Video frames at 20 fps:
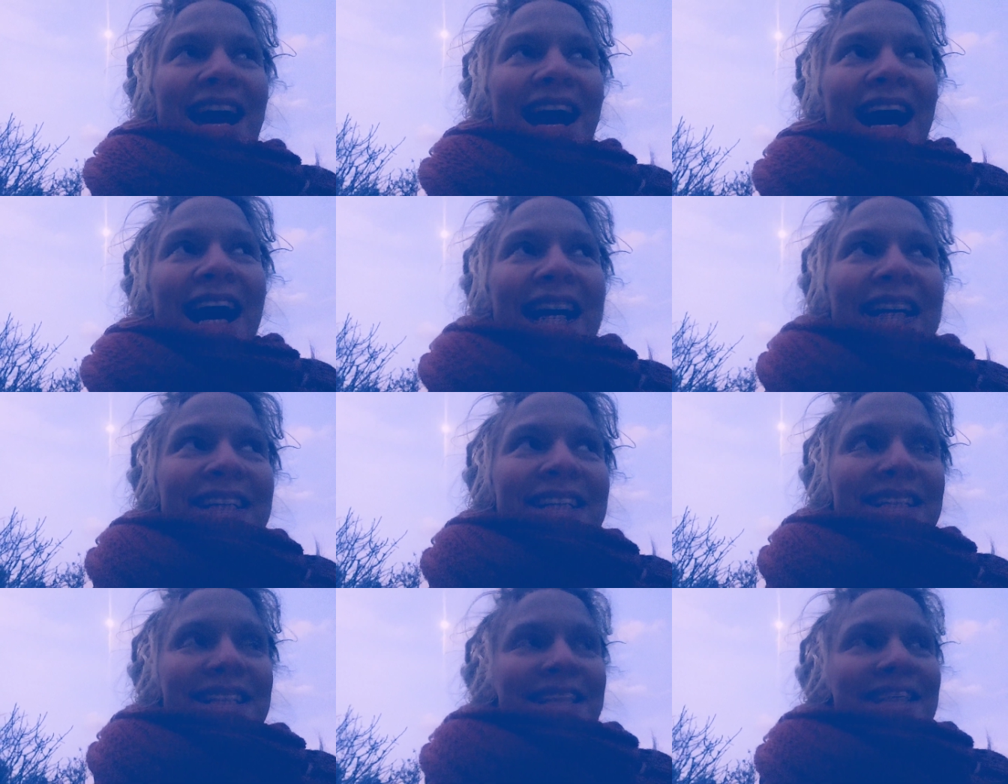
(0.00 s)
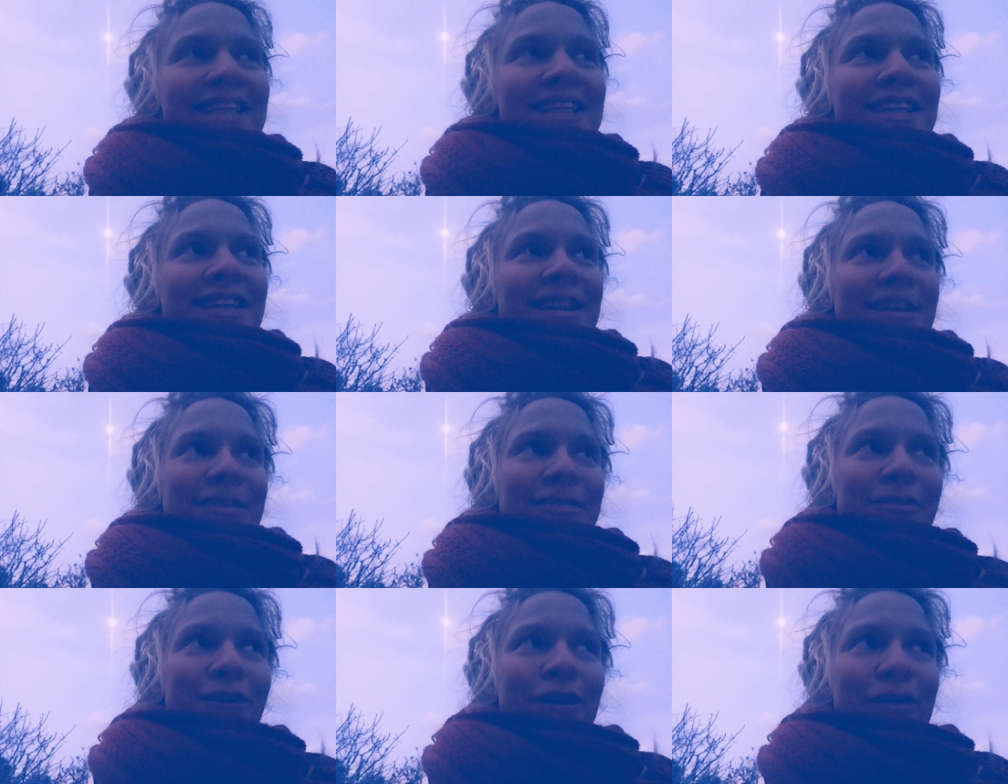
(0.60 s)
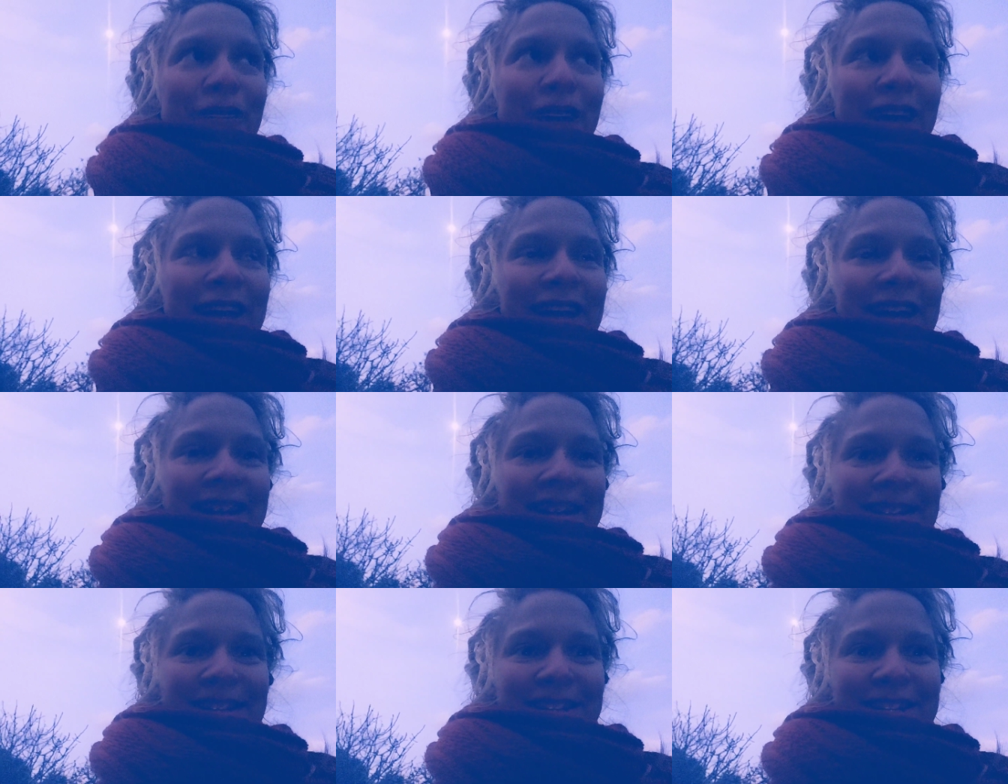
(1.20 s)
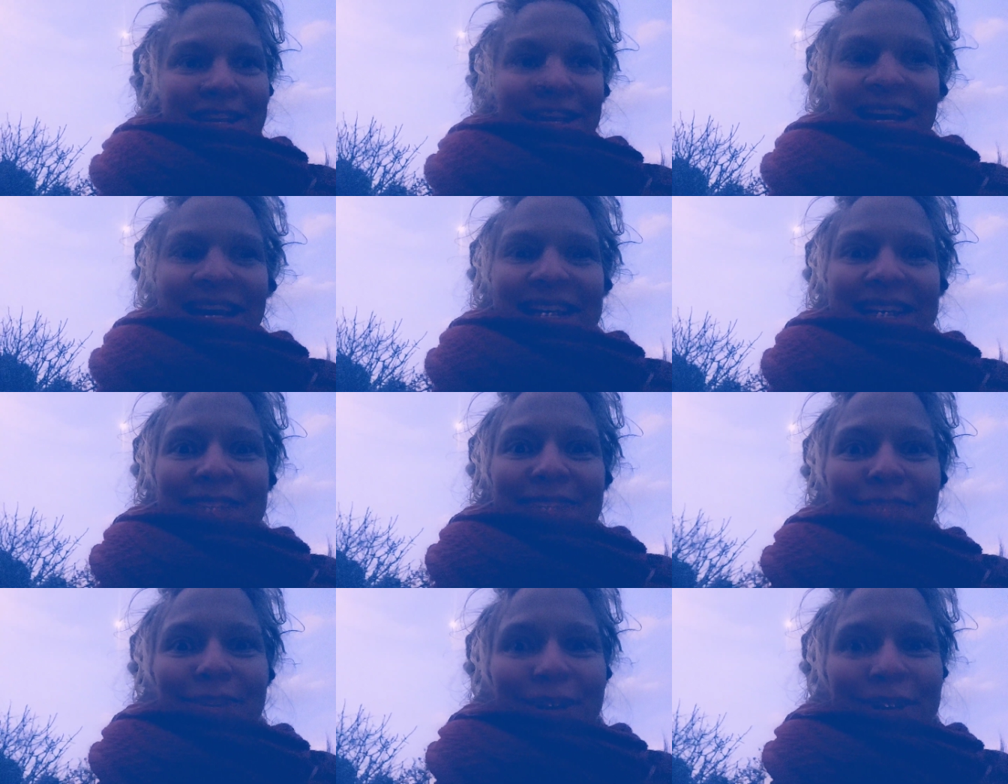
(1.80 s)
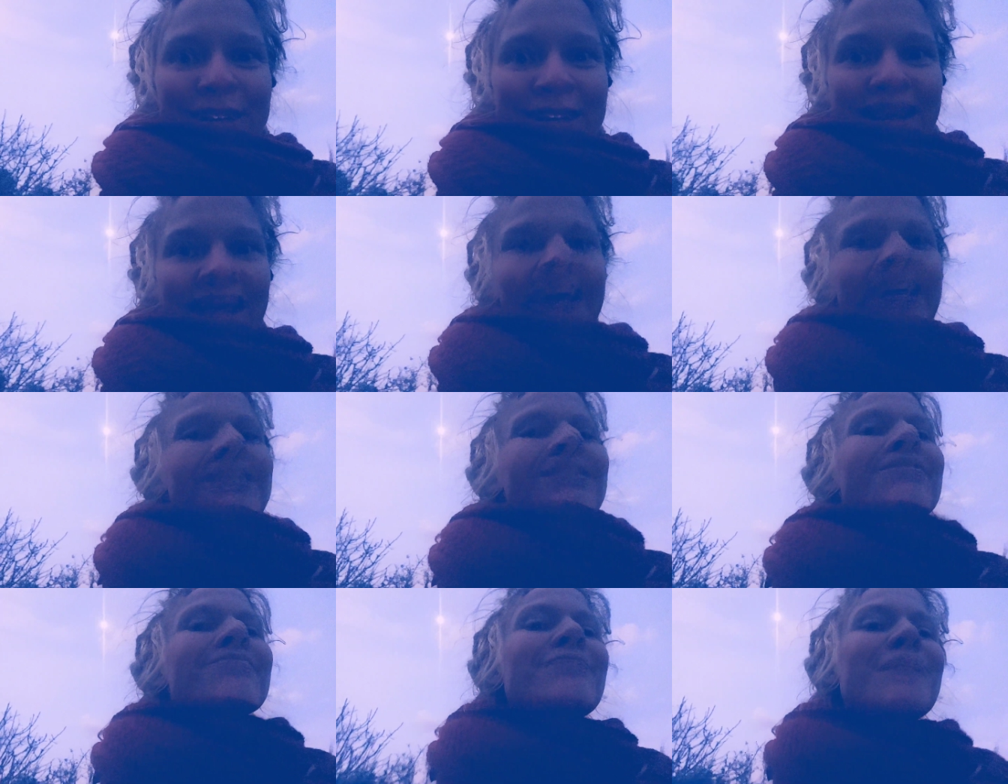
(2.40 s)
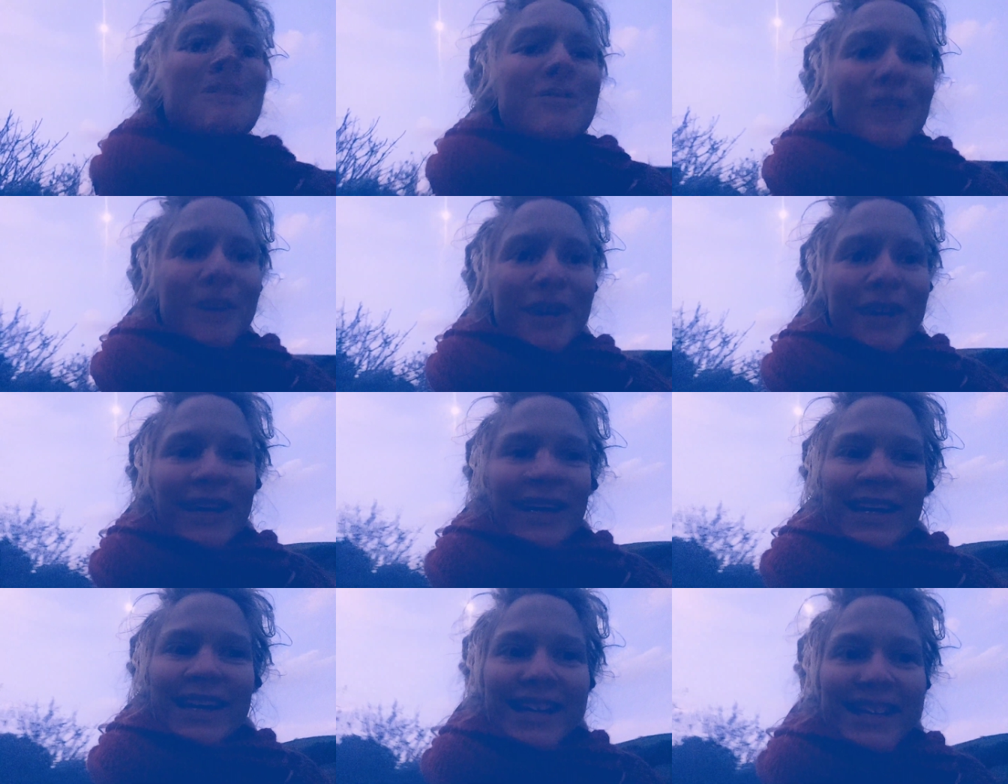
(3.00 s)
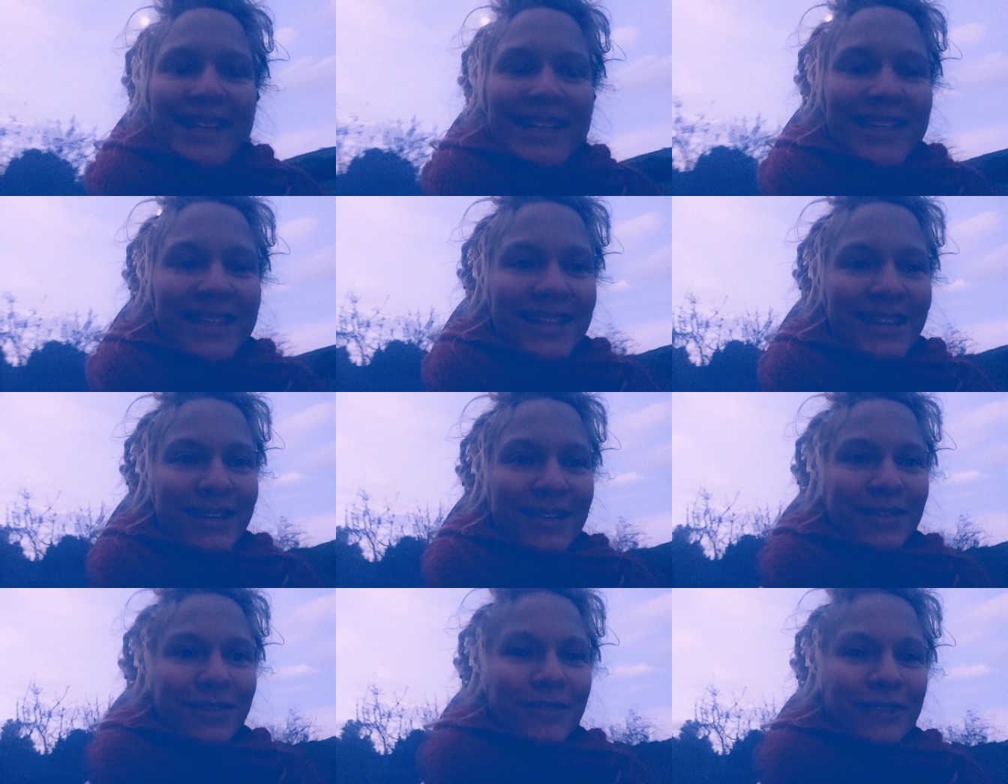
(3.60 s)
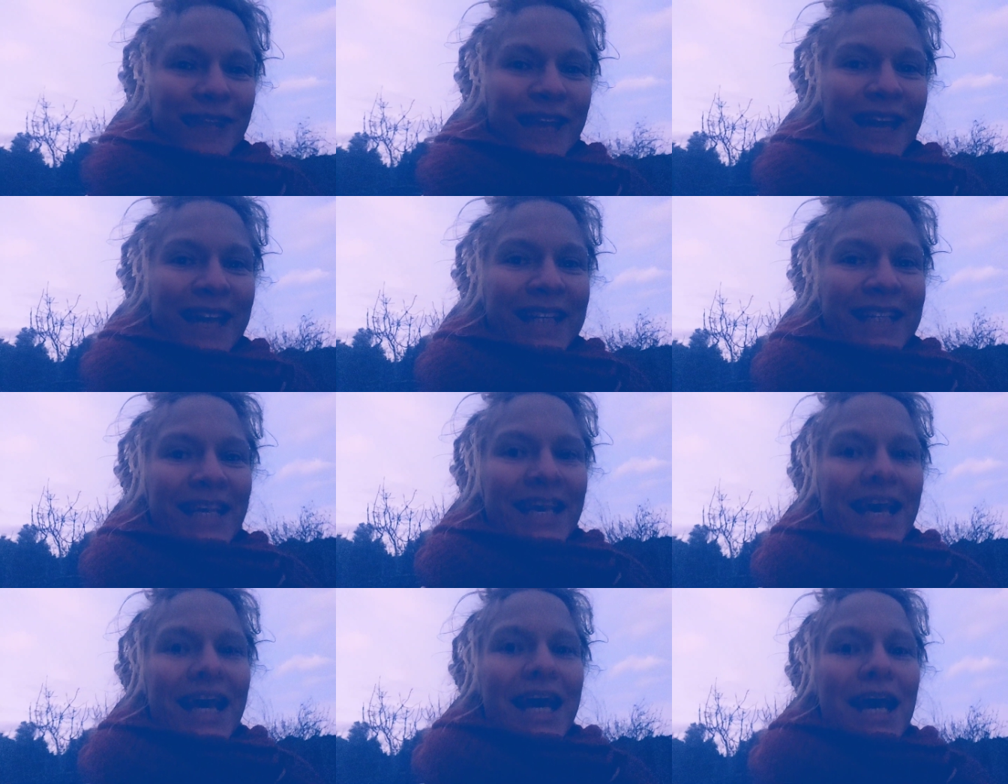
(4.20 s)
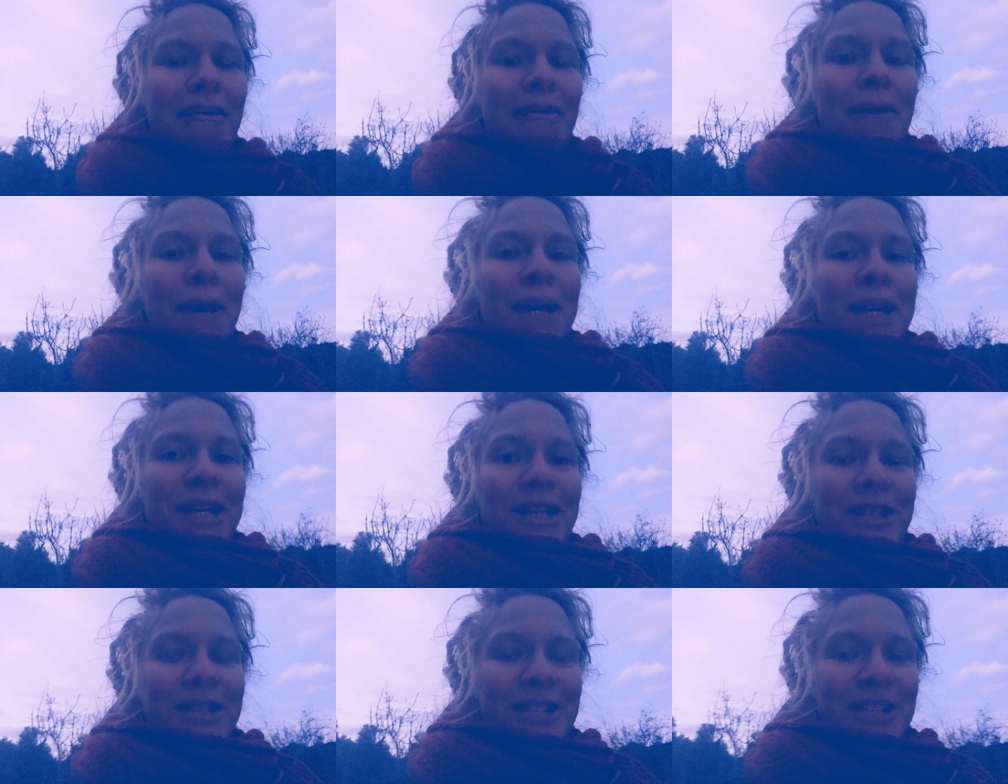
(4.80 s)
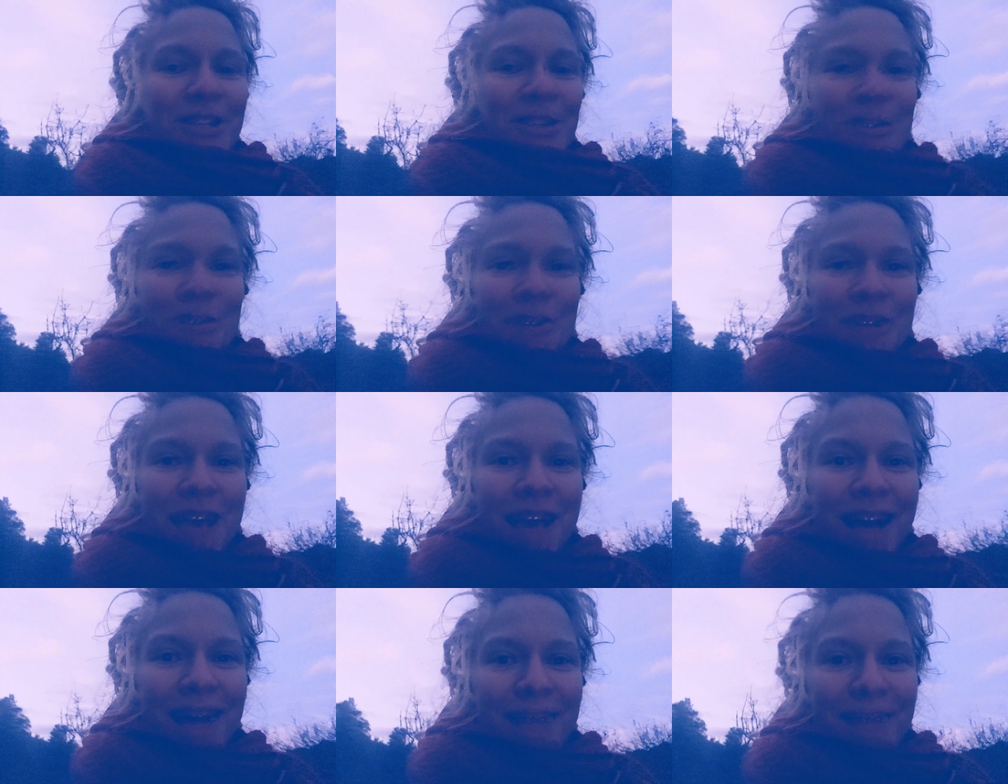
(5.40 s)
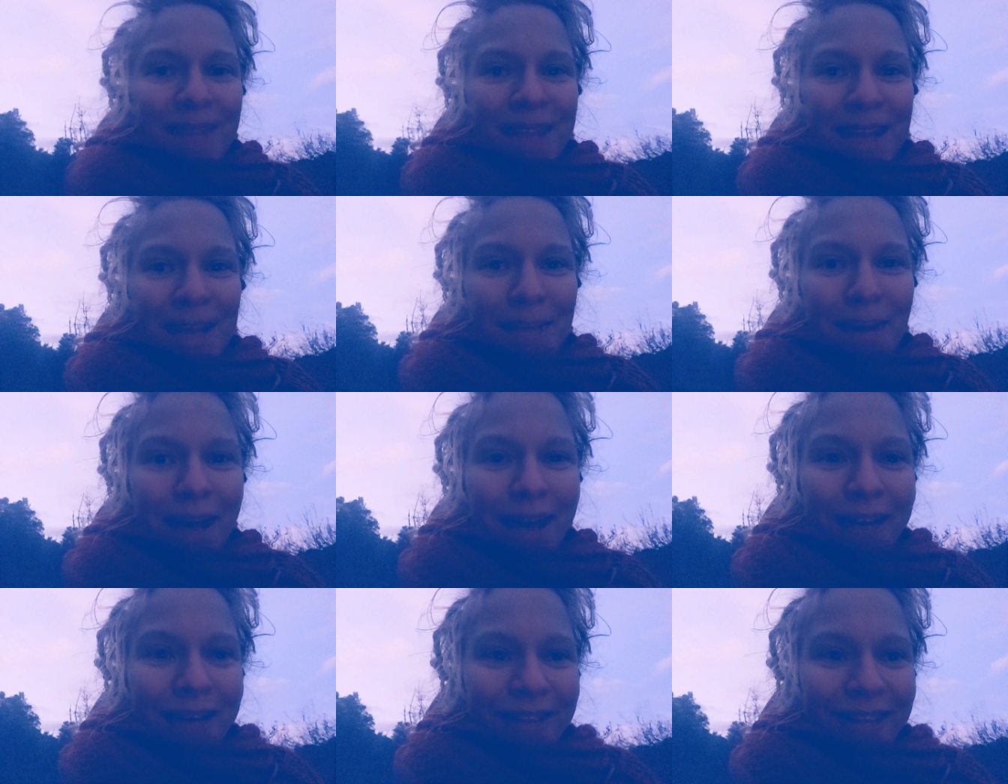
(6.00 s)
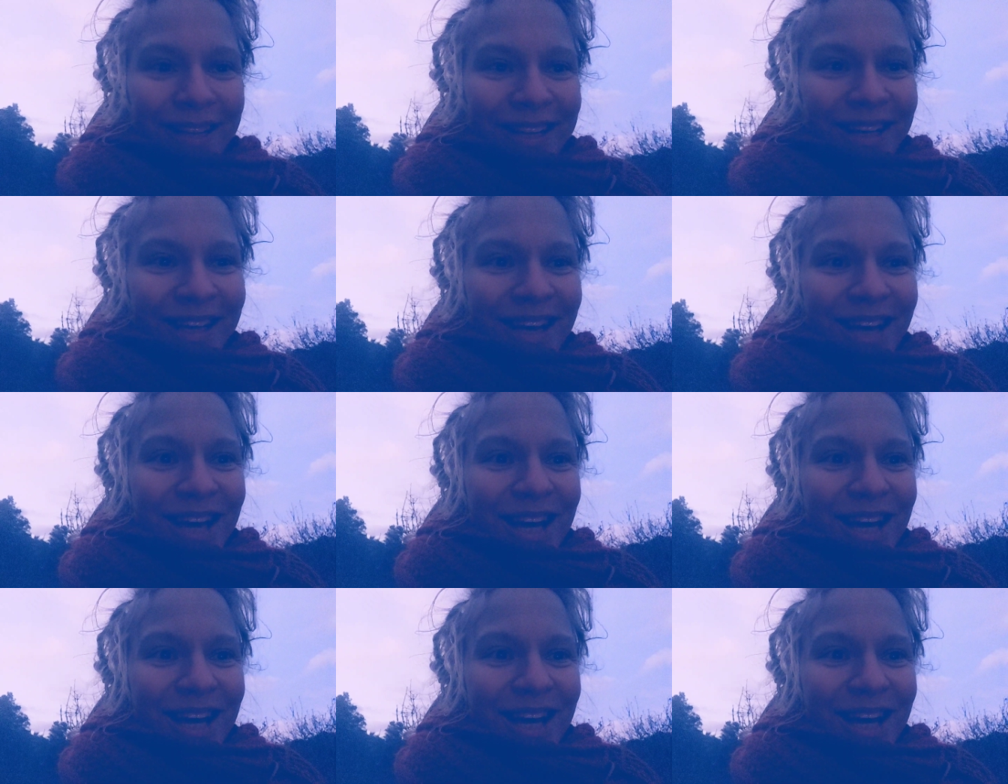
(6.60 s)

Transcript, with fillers: Anti-Vorweihnachtsstress-Podcast mit Feuergeknister und vielleicht macht ihr euch einen schönen Abend in der Badewanne